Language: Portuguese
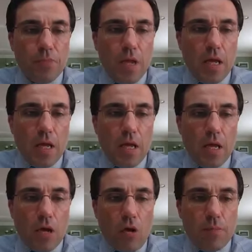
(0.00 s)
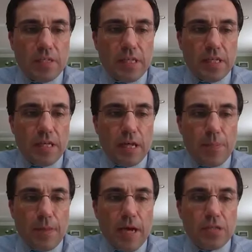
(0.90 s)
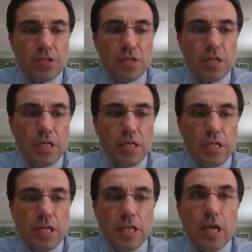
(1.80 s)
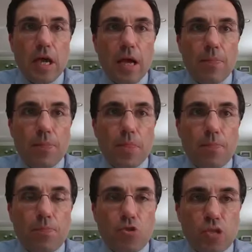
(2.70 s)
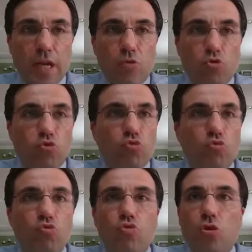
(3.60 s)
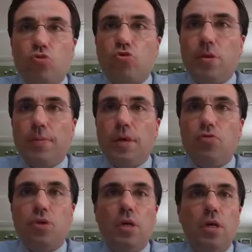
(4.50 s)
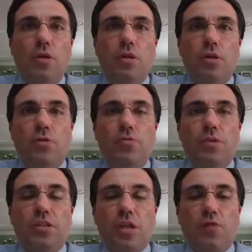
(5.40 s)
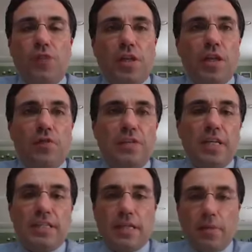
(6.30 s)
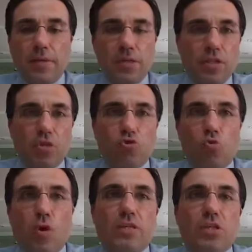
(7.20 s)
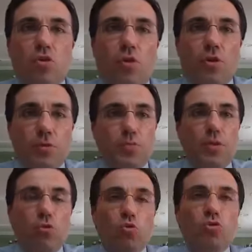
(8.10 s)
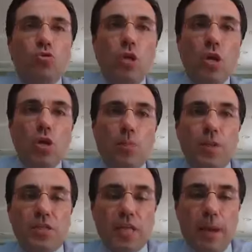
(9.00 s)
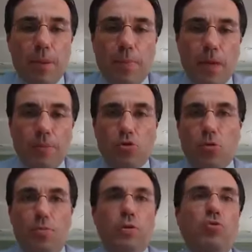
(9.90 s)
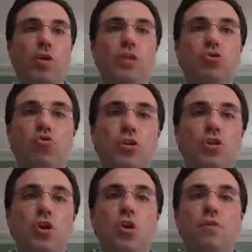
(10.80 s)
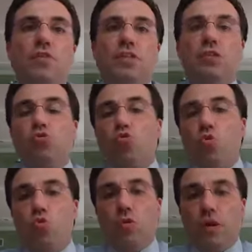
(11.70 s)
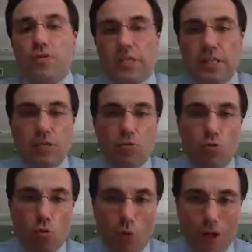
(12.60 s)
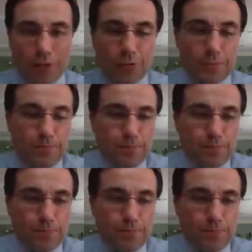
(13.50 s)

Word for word: uh, homens e, e, rapazes, e, e um, ah, por certo os, os nossos irmãos da, do Ministério de Filadélfia já sabem este texto quase de cor. Mas para todos, eu peço que abra a palavra ao Senhor. 1 de Reis 2, versículos 1 a versículo 4.